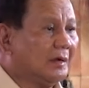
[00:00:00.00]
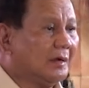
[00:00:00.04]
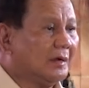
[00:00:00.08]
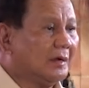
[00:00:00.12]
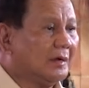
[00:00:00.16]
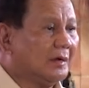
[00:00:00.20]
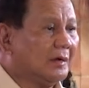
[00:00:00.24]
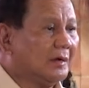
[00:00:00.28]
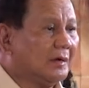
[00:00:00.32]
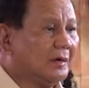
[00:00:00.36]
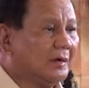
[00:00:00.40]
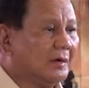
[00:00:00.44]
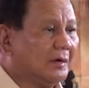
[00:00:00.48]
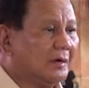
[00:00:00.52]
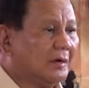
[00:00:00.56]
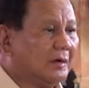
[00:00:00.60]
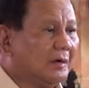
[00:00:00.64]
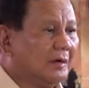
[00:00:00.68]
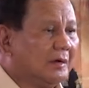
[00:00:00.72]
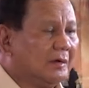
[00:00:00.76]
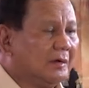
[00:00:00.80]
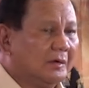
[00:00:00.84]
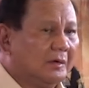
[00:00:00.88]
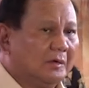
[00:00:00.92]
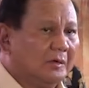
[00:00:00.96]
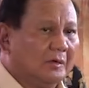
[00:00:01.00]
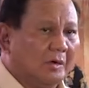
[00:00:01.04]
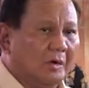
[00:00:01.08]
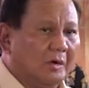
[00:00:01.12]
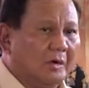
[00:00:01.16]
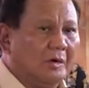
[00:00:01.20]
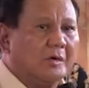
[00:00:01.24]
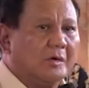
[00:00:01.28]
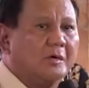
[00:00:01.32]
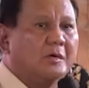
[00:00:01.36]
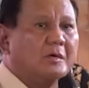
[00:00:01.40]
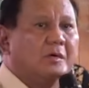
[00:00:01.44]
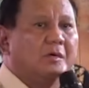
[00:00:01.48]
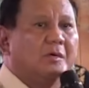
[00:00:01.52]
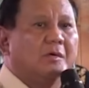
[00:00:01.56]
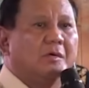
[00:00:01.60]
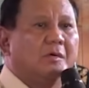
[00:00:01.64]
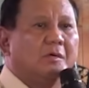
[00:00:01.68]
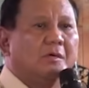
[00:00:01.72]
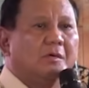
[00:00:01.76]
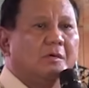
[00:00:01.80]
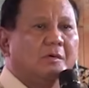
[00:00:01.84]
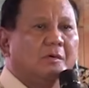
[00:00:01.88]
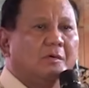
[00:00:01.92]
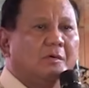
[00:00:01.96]
terungkap setelah Prabowo Subianto dan
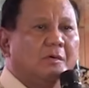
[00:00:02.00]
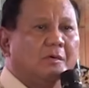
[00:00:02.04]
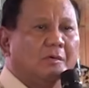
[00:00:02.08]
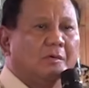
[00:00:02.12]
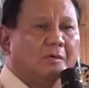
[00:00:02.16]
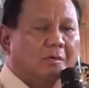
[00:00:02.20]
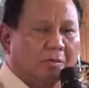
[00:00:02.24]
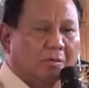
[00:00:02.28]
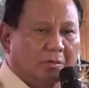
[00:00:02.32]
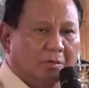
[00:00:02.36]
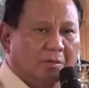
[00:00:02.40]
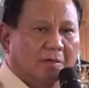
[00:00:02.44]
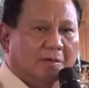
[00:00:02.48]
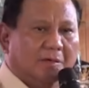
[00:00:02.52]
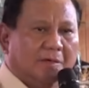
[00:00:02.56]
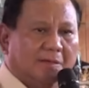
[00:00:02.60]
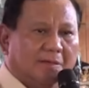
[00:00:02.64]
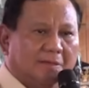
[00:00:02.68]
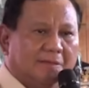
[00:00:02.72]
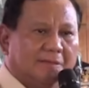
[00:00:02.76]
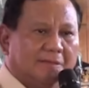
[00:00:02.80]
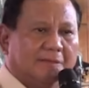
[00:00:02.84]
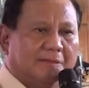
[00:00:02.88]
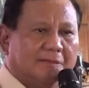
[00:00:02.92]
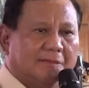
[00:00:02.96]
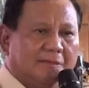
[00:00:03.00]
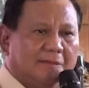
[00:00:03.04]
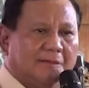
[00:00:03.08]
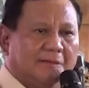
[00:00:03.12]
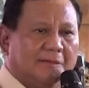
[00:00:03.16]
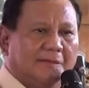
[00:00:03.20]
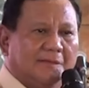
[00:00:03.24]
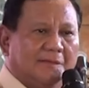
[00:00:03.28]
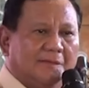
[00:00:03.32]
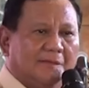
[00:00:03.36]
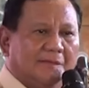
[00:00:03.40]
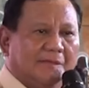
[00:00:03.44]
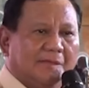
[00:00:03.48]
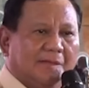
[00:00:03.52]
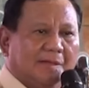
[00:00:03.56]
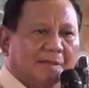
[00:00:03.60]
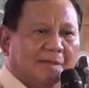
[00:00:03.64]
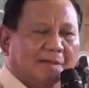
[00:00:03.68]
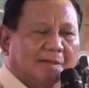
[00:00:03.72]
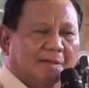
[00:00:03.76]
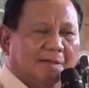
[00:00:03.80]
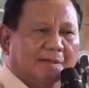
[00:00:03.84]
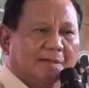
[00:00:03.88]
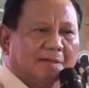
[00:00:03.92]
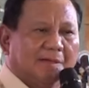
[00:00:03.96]
Gibran Rakabuming Raka dilantik menjadi
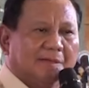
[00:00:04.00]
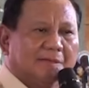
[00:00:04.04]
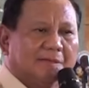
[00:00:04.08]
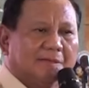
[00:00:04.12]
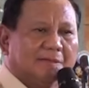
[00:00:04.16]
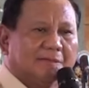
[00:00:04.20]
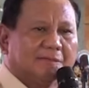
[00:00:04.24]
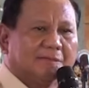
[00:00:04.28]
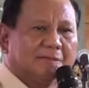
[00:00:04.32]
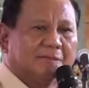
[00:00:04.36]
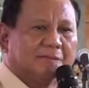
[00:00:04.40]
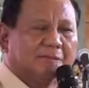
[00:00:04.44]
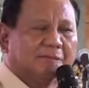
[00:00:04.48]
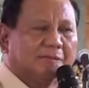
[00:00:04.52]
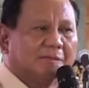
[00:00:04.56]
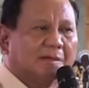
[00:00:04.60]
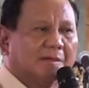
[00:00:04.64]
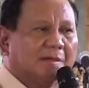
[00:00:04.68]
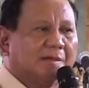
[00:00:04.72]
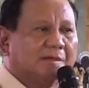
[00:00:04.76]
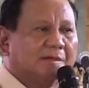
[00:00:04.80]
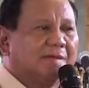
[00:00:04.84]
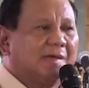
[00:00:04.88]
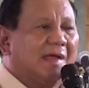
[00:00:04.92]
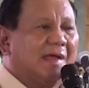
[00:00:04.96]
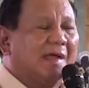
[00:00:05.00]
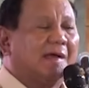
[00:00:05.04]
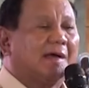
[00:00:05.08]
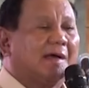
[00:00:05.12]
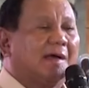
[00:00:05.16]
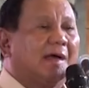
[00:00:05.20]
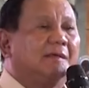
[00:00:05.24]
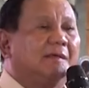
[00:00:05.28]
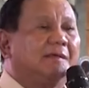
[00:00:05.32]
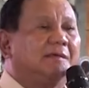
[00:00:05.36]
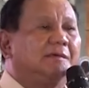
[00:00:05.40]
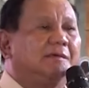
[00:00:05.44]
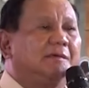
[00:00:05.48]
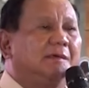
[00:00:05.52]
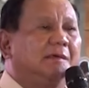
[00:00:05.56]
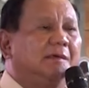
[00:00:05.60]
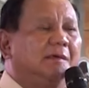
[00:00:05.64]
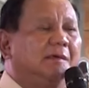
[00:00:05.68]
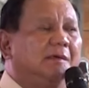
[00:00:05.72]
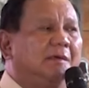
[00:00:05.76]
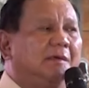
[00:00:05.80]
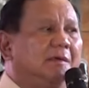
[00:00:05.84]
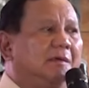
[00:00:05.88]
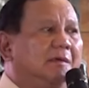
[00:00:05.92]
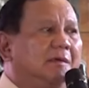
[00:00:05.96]
presiden dan wakil presiden pada
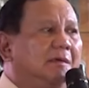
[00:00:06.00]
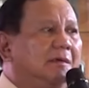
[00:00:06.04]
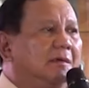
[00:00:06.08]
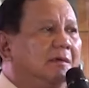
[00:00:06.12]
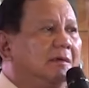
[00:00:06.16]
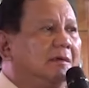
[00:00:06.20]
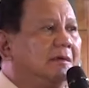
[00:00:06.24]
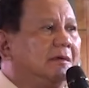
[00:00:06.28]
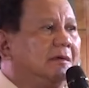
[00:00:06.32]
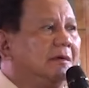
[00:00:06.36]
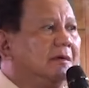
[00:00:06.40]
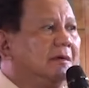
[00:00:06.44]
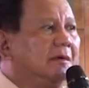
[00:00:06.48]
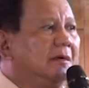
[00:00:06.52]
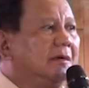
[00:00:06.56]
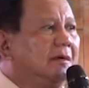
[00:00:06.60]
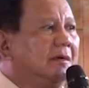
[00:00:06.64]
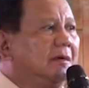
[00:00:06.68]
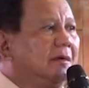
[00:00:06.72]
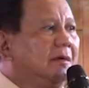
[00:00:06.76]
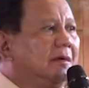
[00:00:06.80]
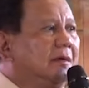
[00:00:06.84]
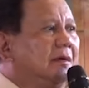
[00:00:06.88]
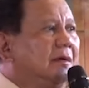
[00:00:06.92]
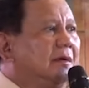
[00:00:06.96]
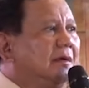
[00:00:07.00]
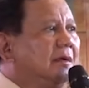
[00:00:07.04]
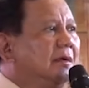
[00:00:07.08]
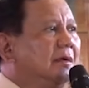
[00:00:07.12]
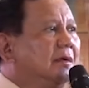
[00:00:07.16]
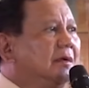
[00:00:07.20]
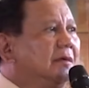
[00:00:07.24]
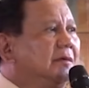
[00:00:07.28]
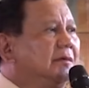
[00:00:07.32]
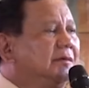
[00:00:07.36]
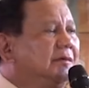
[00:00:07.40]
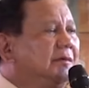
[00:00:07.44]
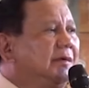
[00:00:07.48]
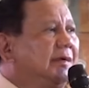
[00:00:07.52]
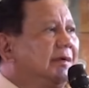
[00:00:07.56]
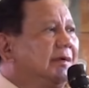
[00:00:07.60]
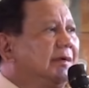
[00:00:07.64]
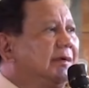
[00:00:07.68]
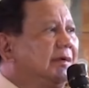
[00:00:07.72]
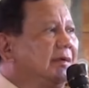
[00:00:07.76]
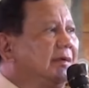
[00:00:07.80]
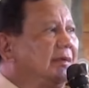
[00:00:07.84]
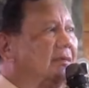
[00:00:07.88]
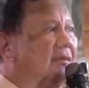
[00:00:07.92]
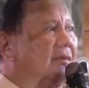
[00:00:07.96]
20 Oktober 2024 yang
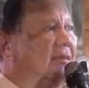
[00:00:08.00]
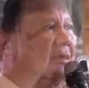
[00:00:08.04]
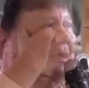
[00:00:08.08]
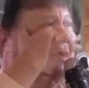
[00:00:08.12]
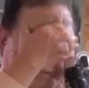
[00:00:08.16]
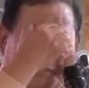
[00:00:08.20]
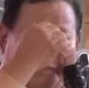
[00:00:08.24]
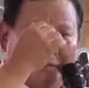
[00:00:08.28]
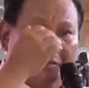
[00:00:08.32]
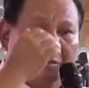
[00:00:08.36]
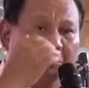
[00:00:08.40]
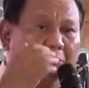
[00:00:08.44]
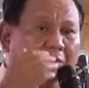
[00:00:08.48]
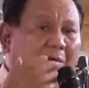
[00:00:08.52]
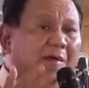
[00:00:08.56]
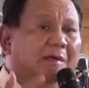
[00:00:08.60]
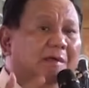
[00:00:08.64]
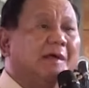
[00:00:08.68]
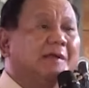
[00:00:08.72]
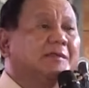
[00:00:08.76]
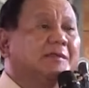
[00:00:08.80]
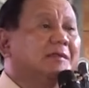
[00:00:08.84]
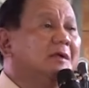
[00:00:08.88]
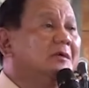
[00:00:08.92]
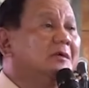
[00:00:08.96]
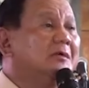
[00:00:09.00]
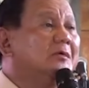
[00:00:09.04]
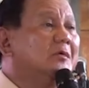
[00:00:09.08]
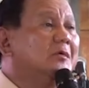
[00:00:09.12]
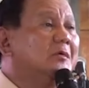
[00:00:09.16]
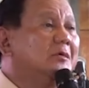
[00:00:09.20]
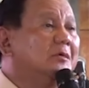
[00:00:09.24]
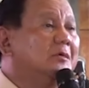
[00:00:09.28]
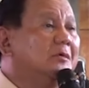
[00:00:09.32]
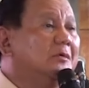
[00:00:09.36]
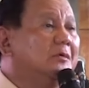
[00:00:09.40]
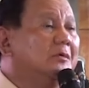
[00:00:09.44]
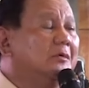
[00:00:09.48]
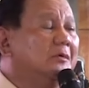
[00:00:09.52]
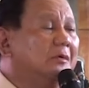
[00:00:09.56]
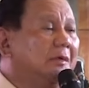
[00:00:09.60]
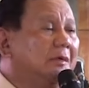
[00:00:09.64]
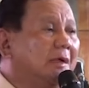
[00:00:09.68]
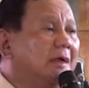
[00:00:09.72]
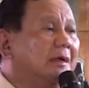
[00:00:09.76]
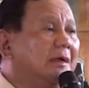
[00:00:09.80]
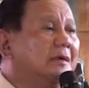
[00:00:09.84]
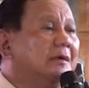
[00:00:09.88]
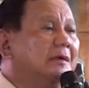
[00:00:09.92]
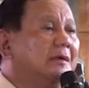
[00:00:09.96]
lalu. Kini,
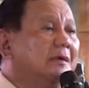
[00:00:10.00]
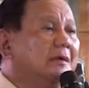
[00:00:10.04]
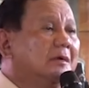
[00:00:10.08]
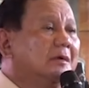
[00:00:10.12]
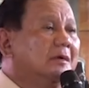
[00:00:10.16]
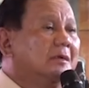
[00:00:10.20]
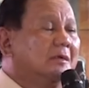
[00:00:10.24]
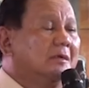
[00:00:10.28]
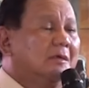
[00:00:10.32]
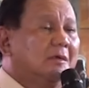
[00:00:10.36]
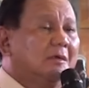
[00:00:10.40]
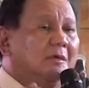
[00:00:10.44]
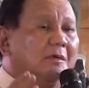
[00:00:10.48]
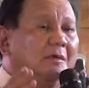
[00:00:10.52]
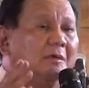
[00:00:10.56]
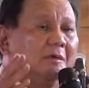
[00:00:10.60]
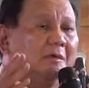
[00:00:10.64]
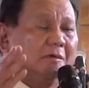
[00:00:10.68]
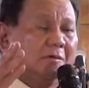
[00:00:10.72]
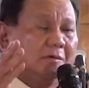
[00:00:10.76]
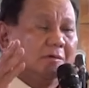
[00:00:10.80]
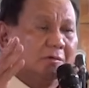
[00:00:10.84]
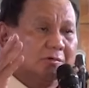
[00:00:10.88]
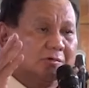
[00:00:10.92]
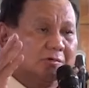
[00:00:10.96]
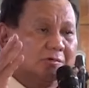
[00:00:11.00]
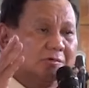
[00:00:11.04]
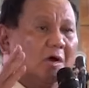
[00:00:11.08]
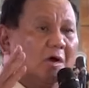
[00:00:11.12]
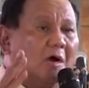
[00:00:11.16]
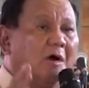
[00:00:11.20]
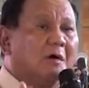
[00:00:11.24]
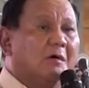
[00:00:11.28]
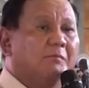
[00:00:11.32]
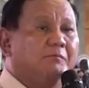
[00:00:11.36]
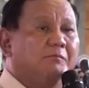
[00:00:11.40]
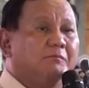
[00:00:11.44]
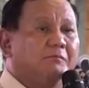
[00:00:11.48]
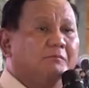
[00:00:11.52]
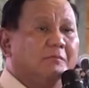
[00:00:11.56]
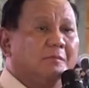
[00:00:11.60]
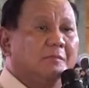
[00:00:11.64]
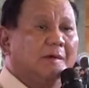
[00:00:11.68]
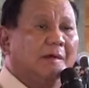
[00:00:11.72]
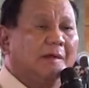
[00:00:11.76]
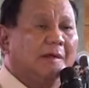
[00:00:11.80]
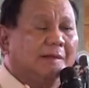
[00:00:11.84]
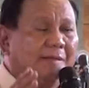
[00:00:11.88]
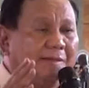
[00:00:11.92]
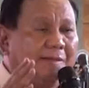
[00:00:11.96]
beredar sebuah video yang berisi peringatan
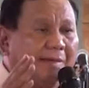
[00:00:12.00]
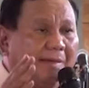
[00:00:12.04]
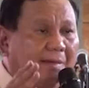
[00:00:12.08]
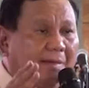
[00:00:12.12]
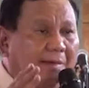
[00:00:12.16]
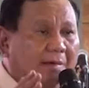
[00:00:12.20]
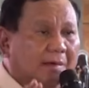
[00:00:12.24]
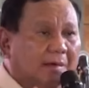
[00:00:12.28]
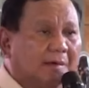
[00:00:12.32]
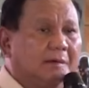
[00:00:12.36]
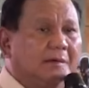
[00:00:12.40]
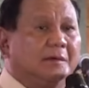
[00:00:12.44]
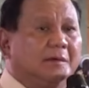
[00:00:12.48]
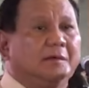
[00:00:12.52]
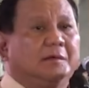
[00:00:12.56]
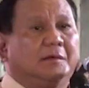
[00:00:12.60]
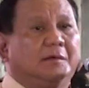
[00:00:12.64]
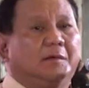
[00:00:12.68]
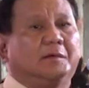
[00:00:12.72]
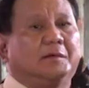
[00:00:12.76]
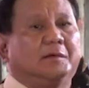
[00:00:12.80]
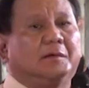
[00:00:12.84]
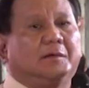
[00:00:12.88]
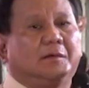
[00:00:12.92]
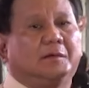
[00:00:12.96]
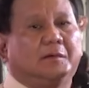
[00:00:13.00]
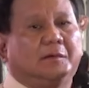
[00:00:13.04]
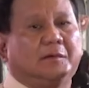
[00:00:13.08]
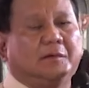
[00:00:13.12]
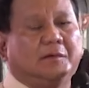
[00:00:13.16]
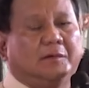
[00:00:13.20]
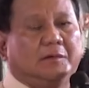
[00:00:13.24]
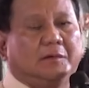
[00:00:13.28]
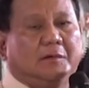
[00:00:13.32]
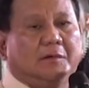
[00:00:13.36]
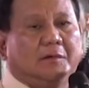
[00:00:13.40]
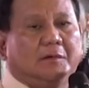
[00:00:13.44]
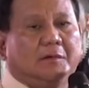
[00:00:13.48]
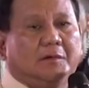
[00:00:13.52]
Presiden Prabowo kepada para koruptor.